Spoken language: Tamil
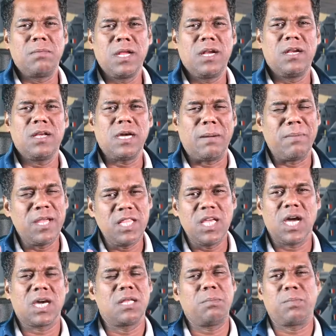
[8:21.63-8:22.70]
அப்படின்ட்டு
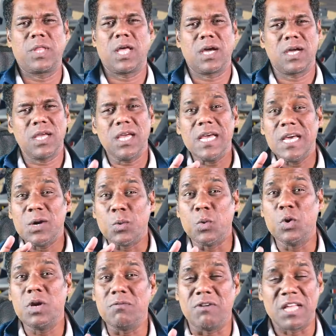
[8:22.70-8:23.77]
அமைதியாக இருப்பதாக
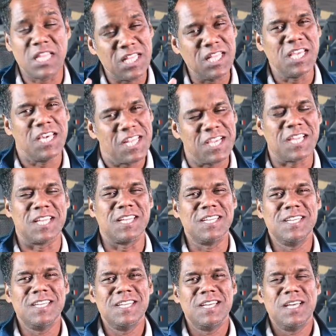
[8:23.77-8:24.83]
ஒரு வதந்தி இருக்கு
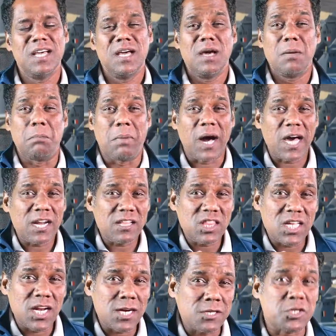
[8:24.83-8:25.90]
பாரத்
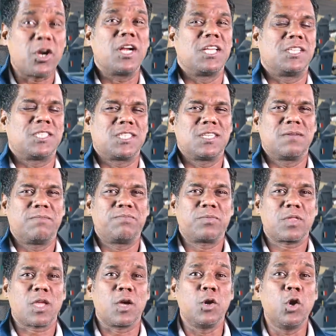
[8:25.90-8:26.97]
எலக்ட்ரானிக்ஸ்
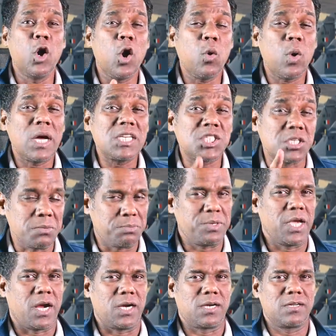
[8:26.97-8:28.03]
கோவா
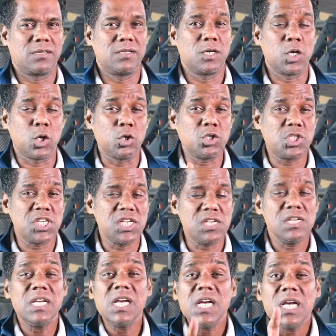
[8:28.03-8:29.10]
ஷிப்யார்ட் கொச்சின்
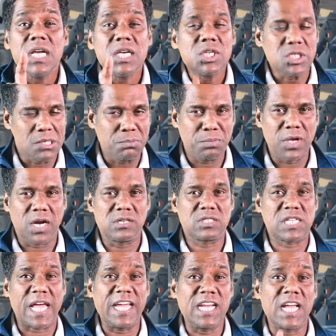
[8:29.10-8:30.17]
ஷிப்யார்ட்
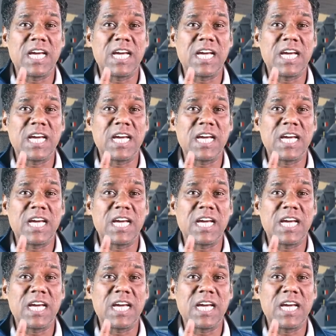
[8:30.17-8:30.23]
சைன்